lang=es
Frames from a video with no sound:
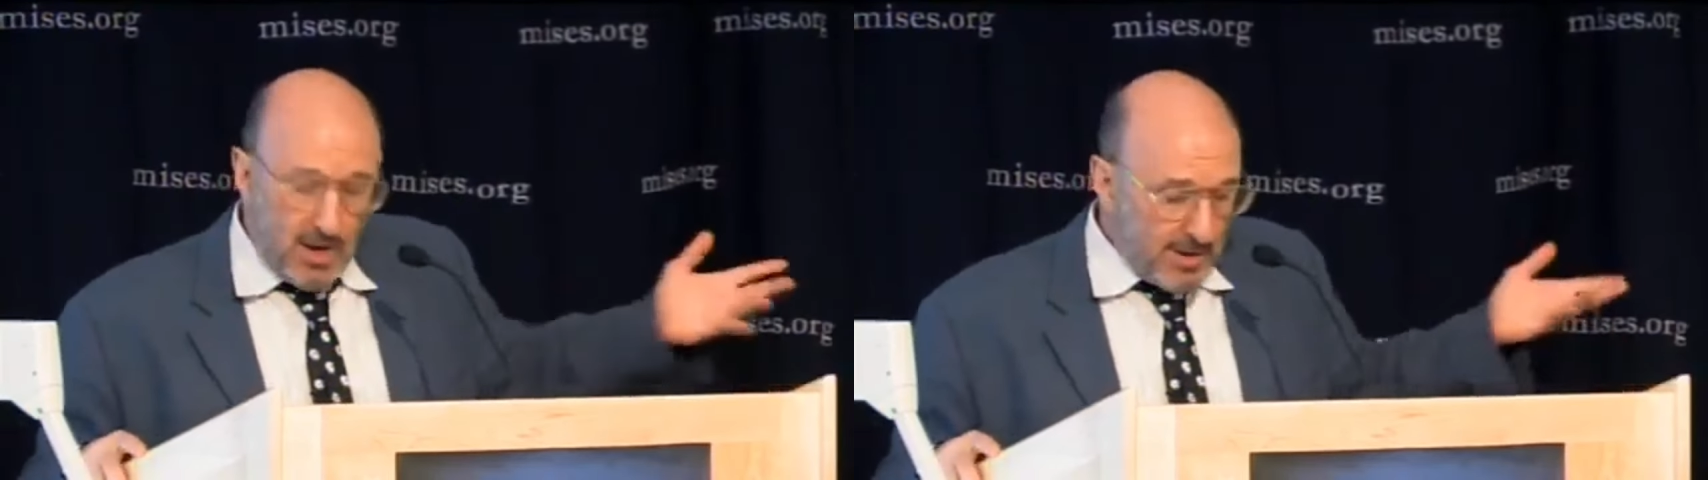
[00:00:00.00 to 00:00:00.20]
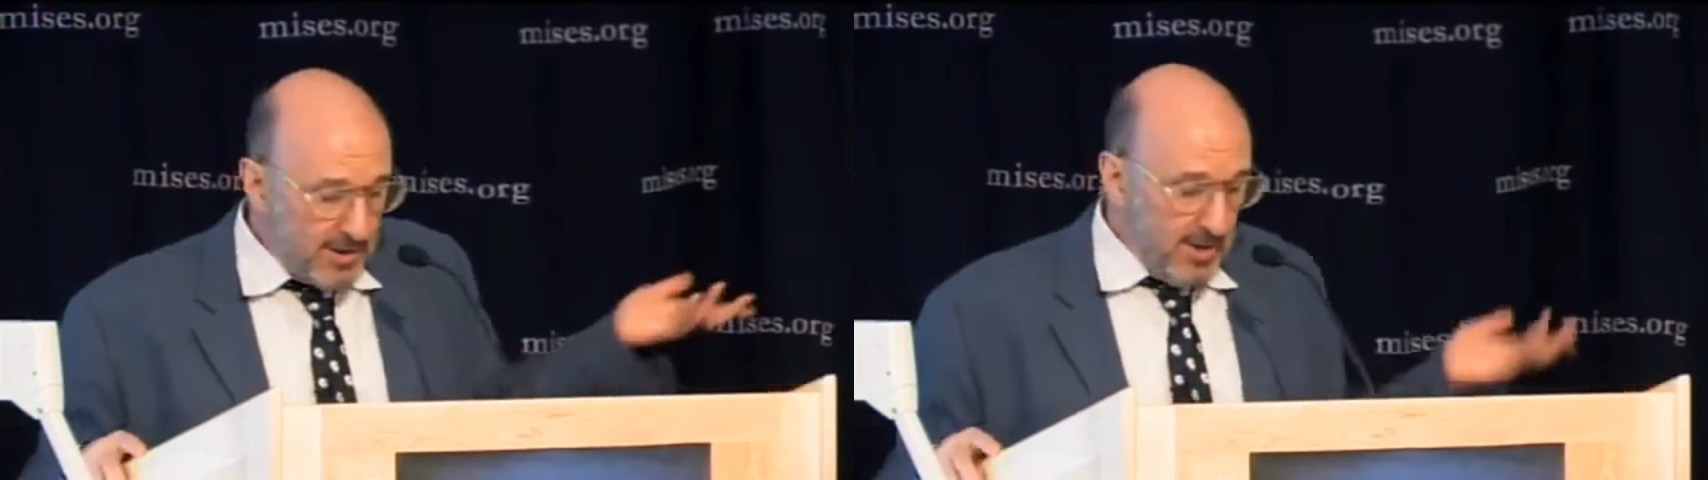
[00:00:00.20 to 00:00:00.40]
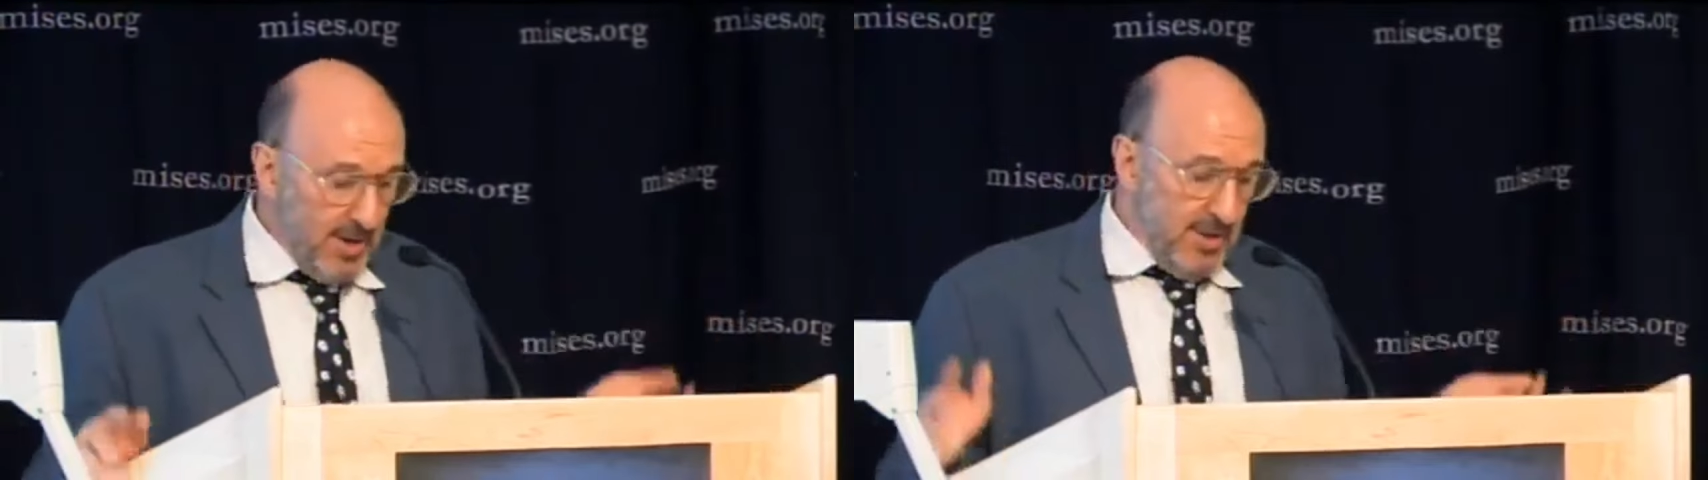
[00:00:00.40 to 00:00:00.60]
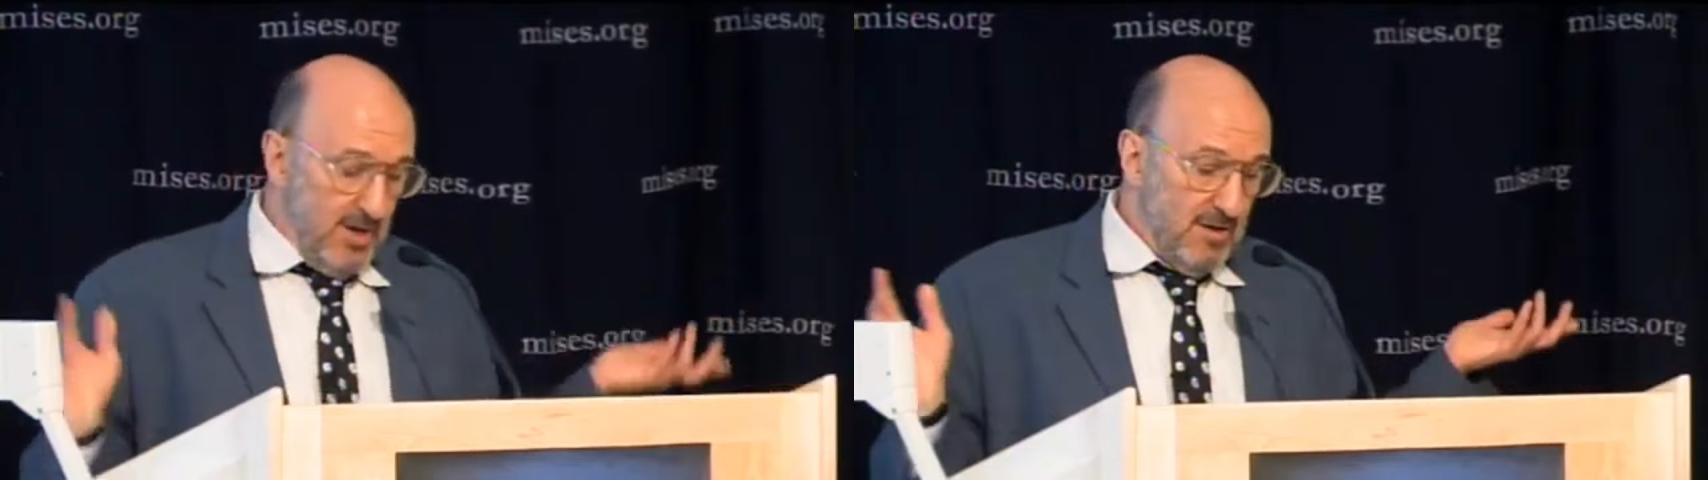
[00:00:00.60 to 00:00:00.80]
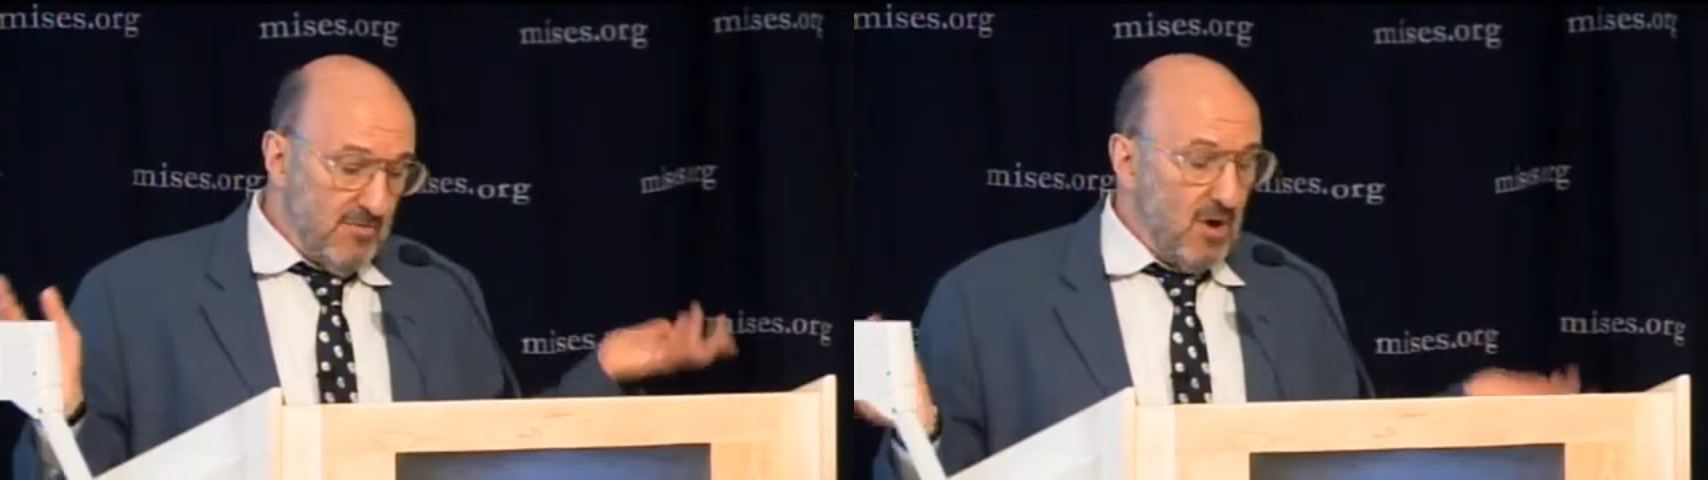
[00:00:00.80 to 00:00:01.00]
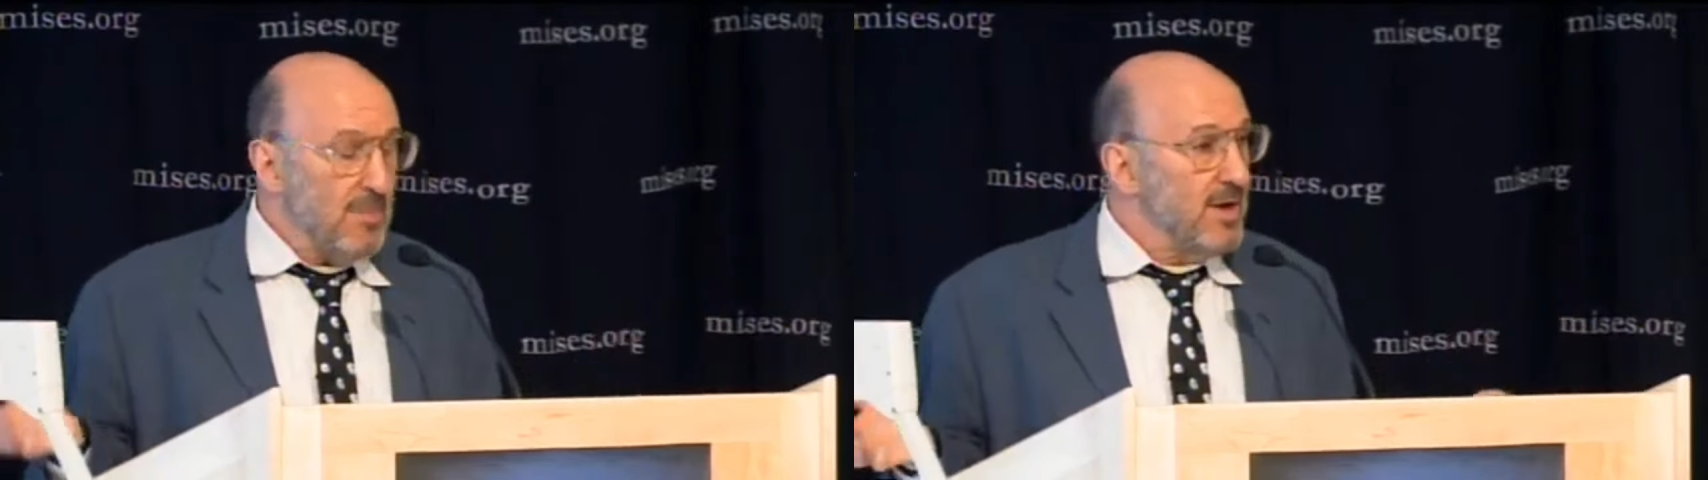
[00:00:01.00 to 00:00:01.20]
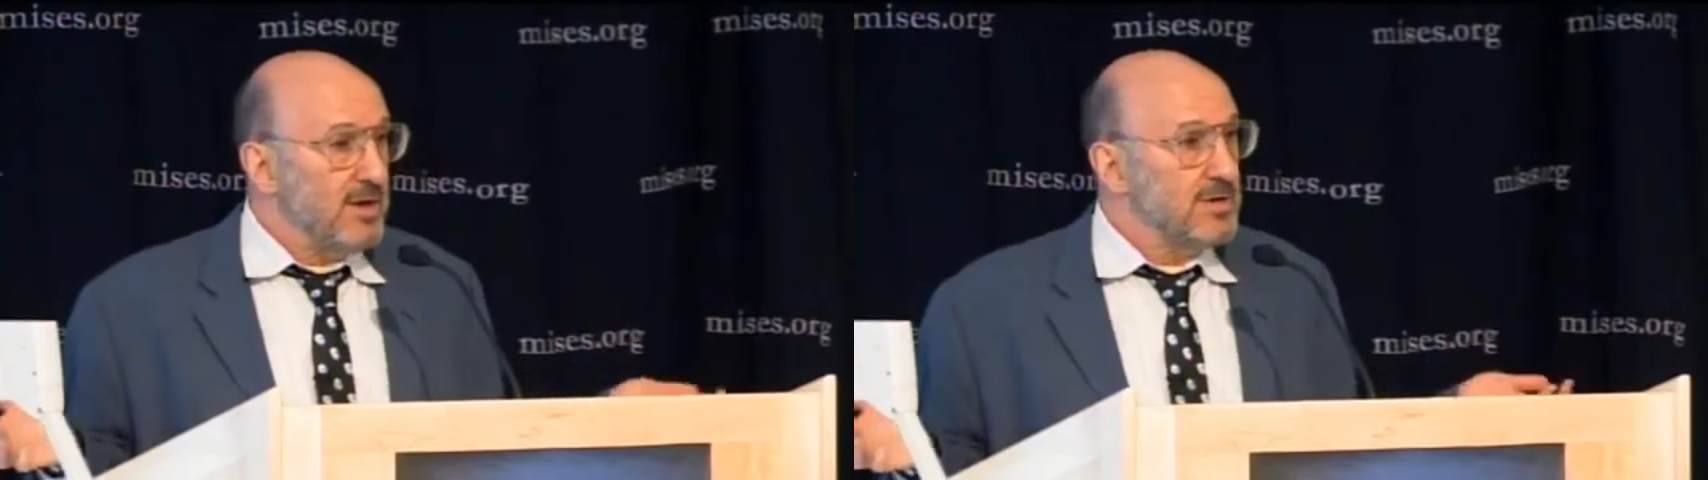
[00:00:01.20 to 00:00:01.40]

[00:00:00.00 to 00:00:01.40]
Pero los ambientalistas